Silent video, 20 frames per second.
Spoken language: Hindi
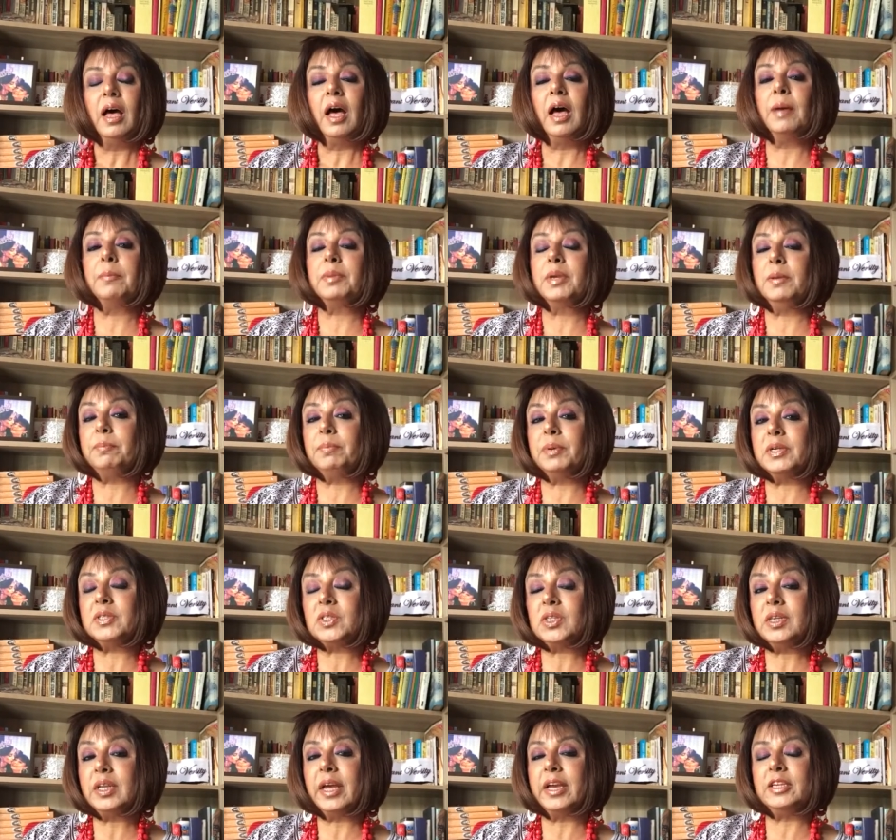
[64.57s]
आपकी
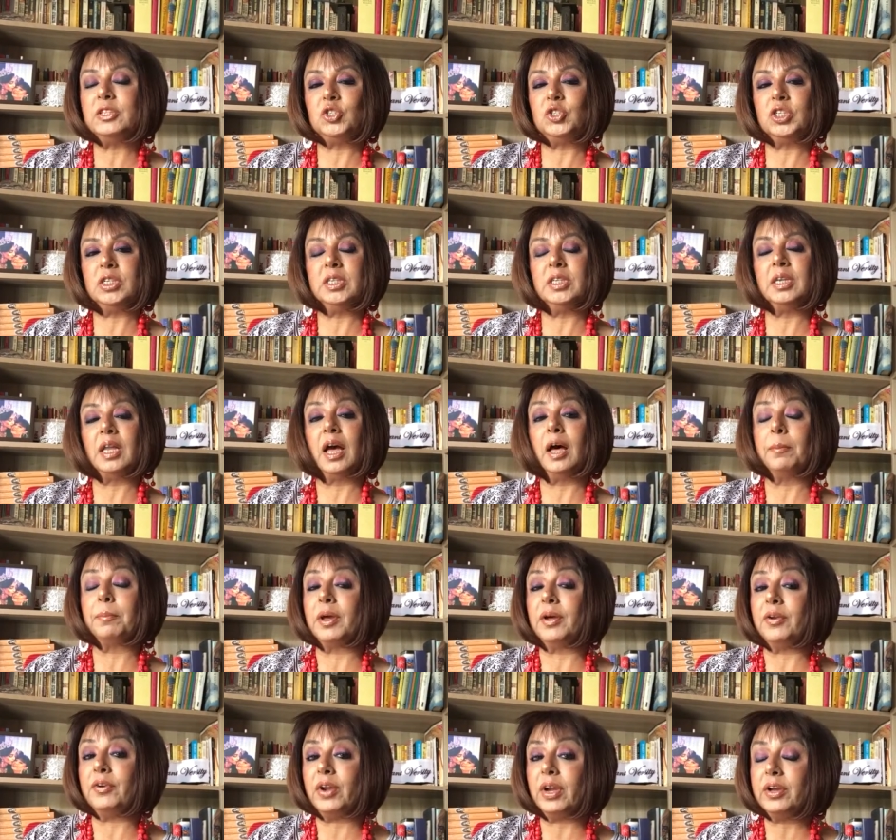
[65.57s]
पर्सनल हाइजीन
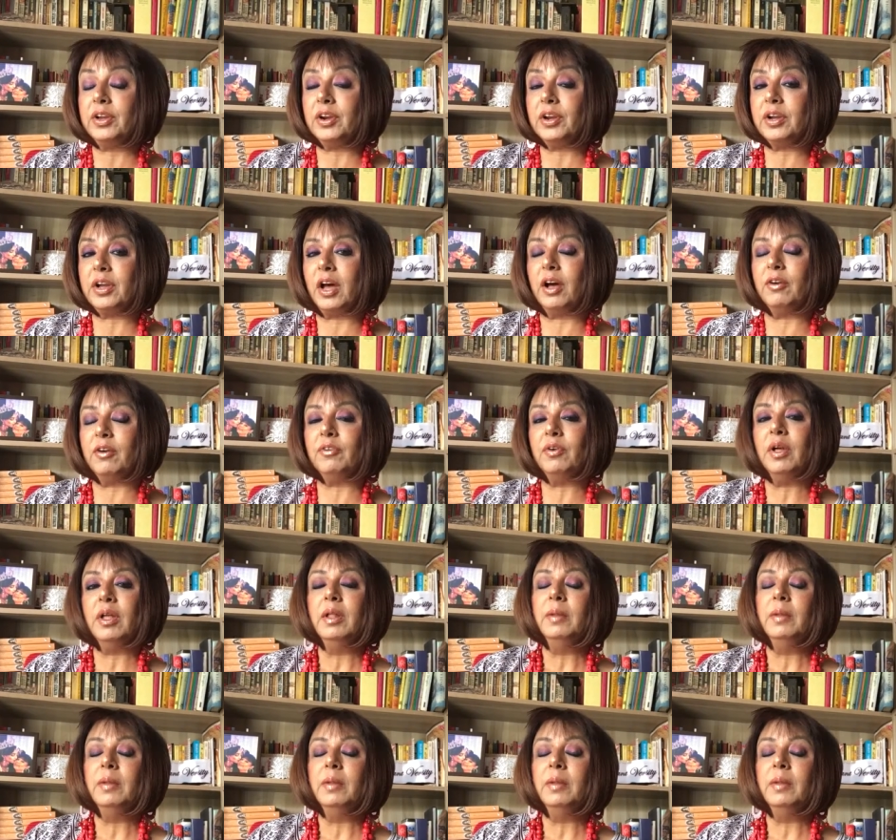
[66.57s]
आपका रख रखाव